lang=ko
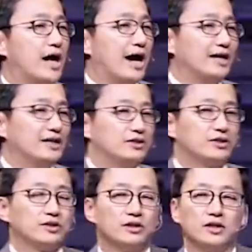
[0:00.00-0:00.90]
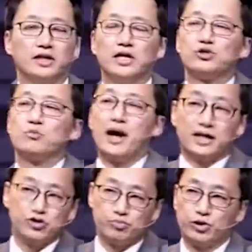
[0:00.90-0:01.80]
아이덴티티를 계속
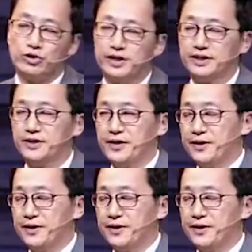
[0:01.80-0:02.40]
말해줄 필요가 있는 거예요.